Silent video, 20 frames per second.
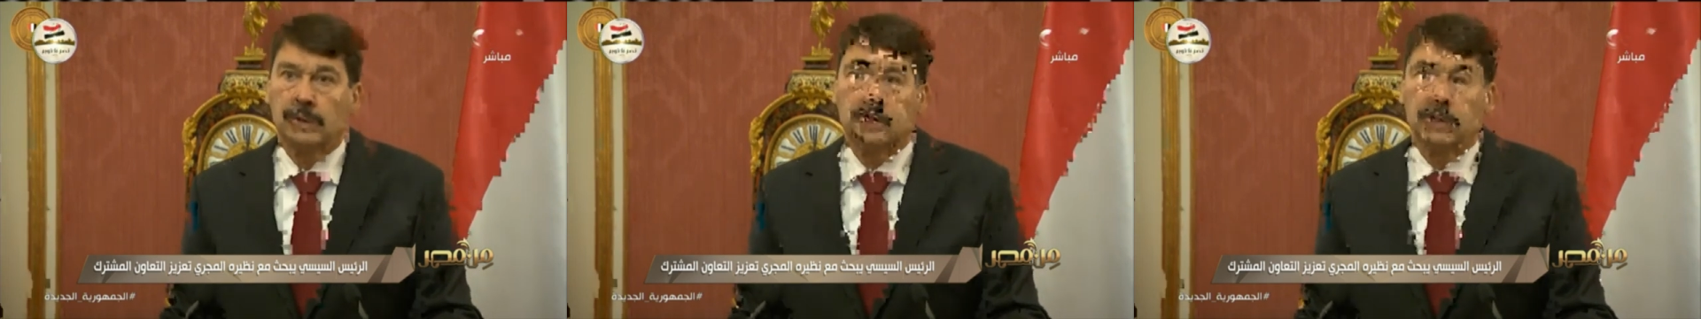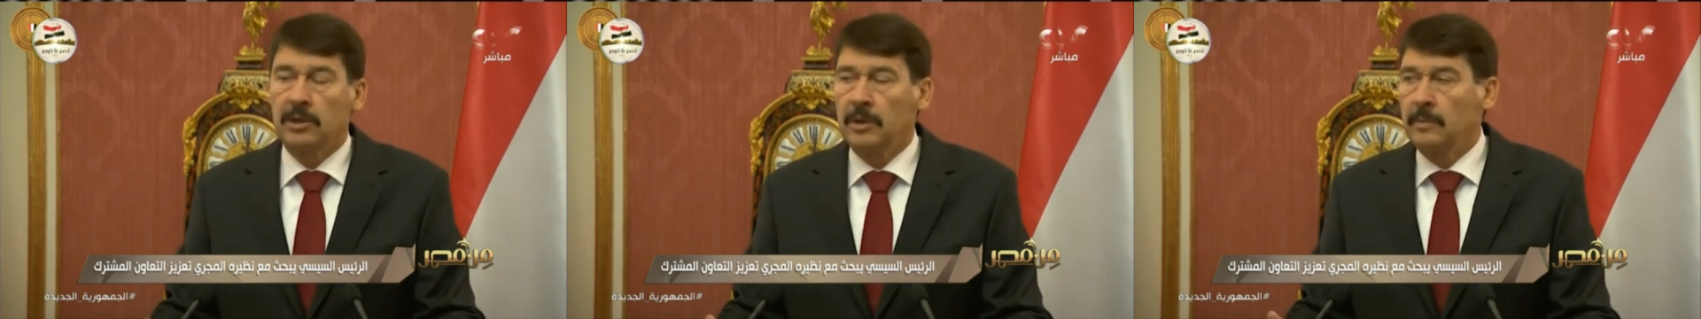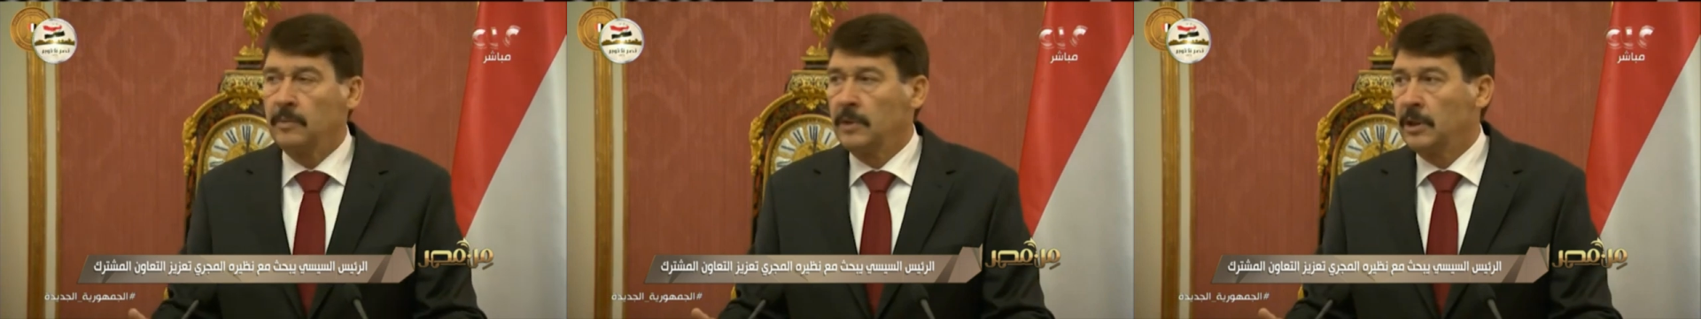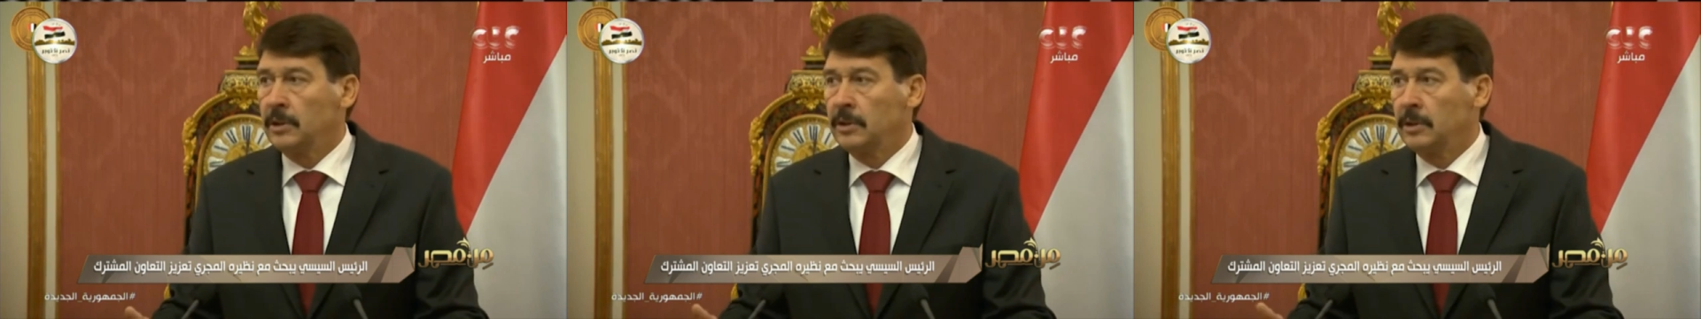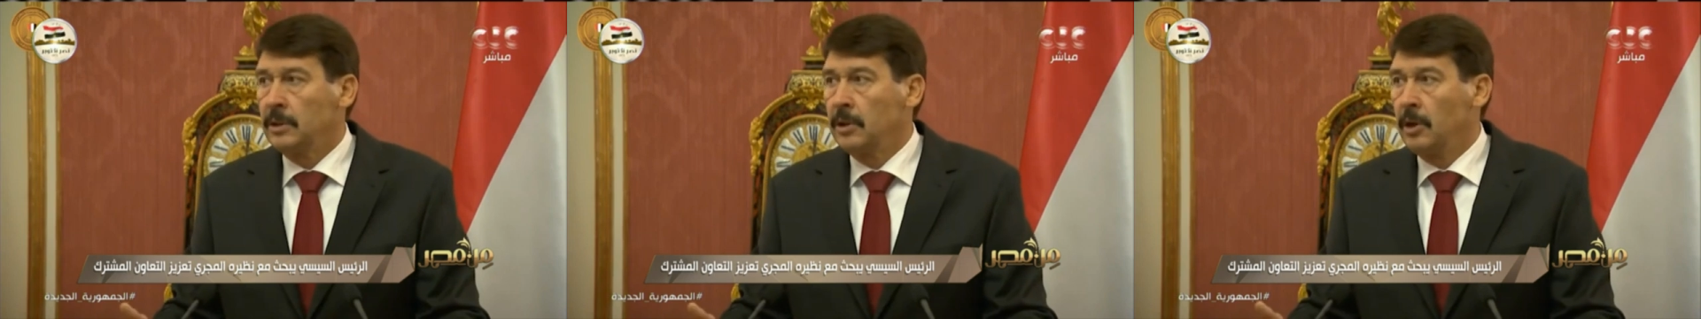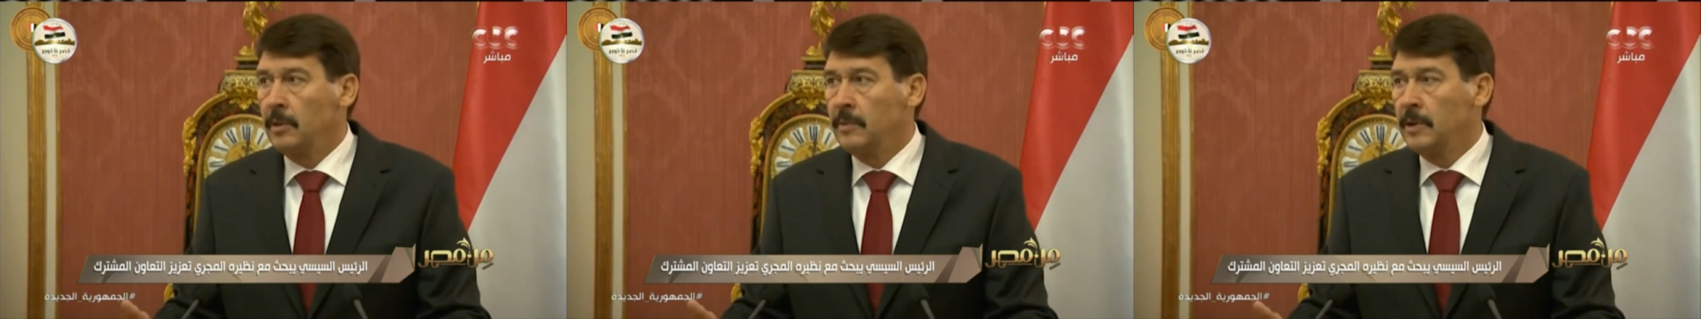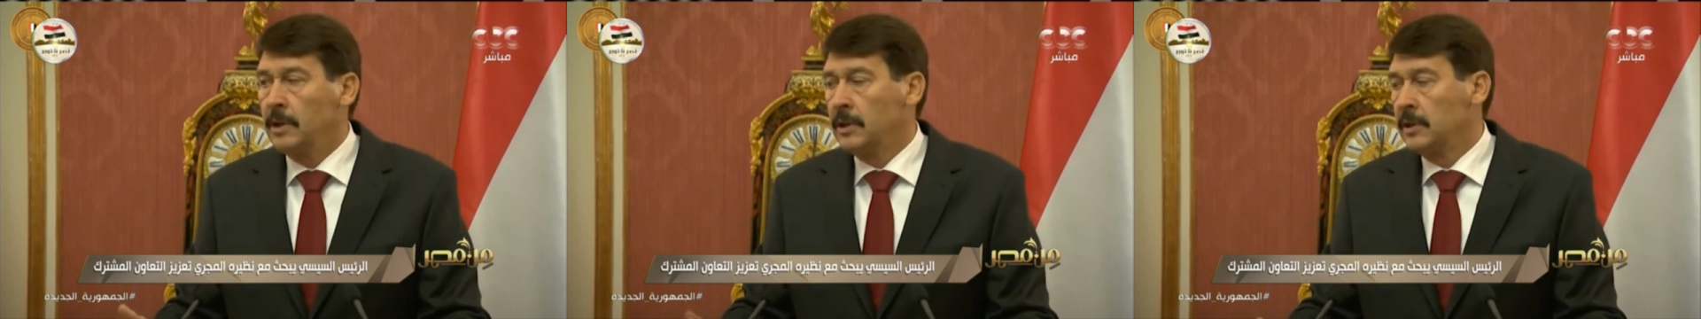الوضع في
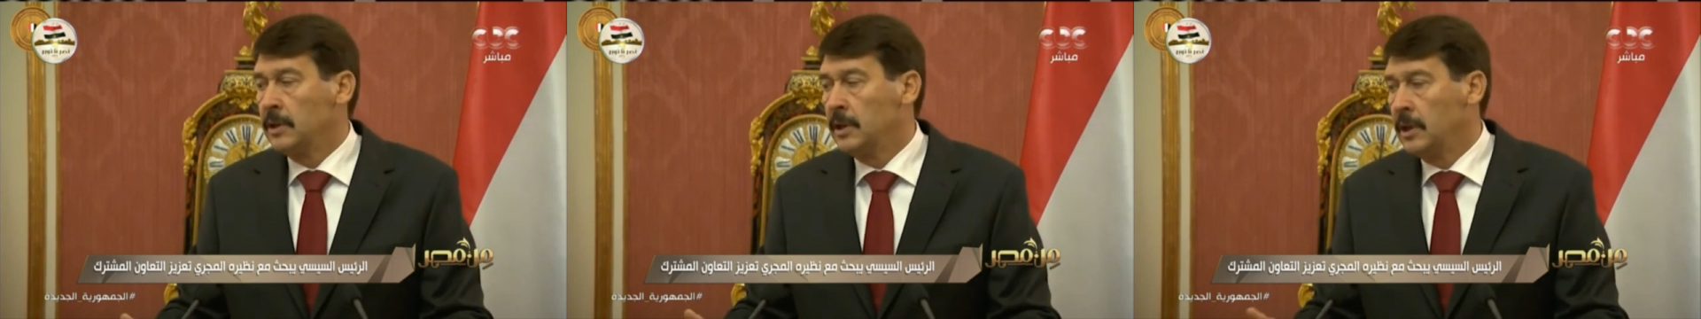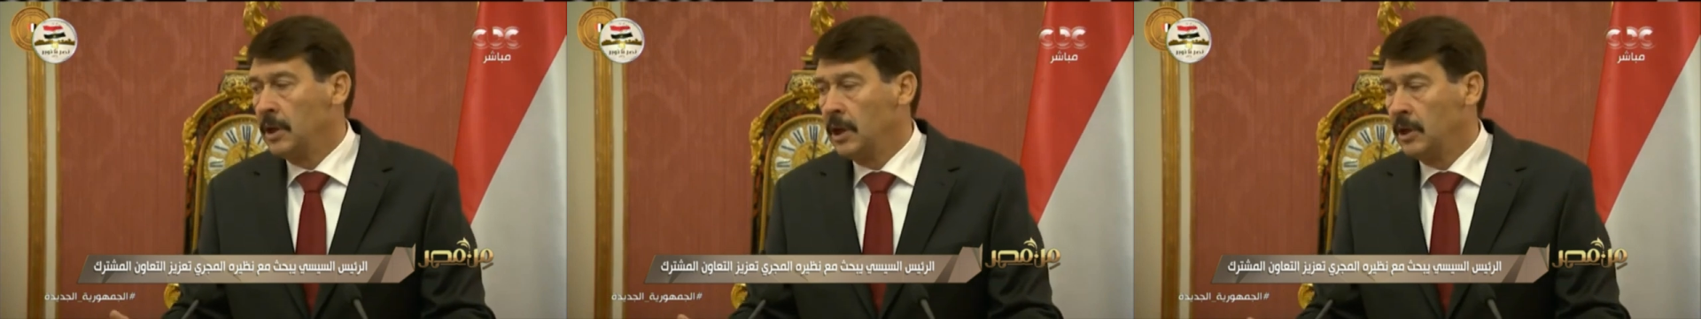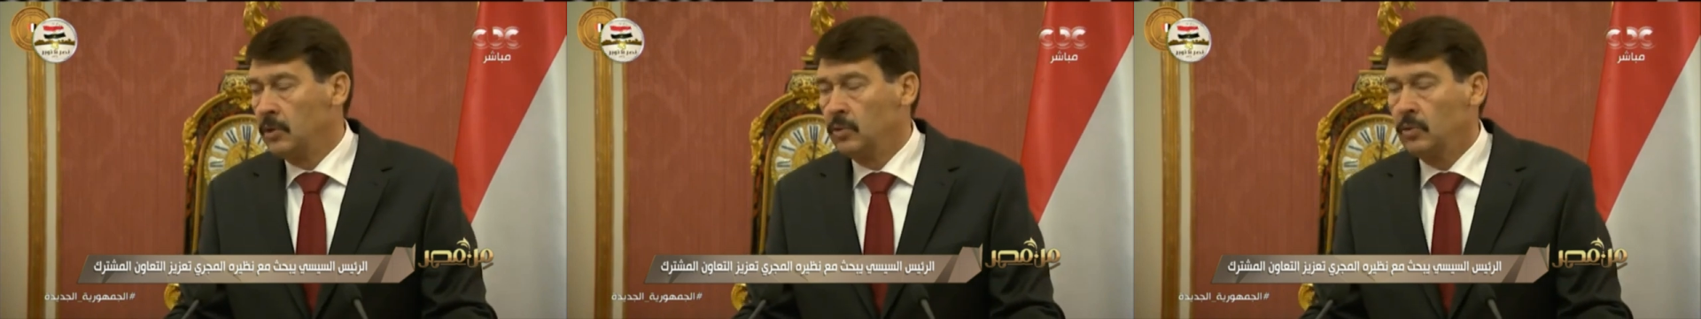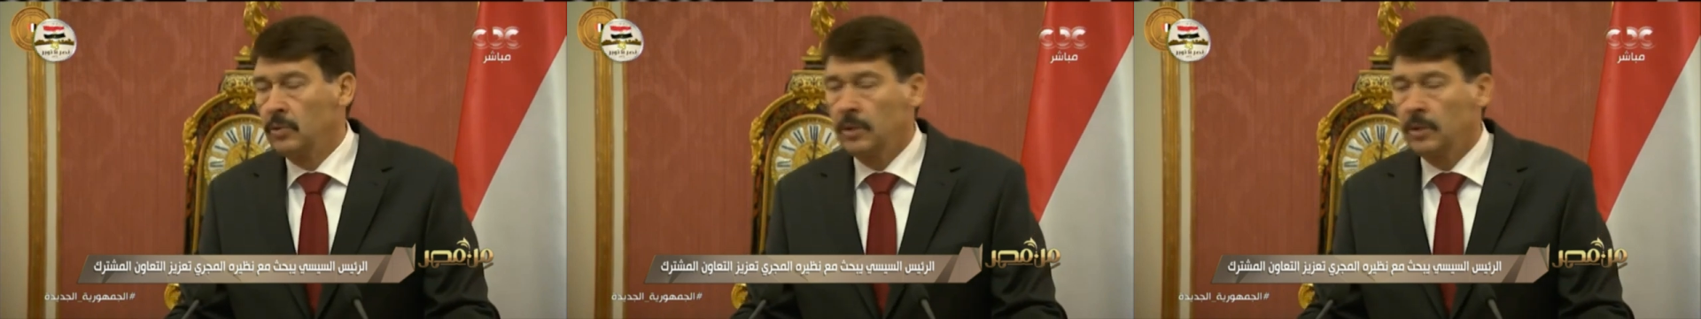أفغانستان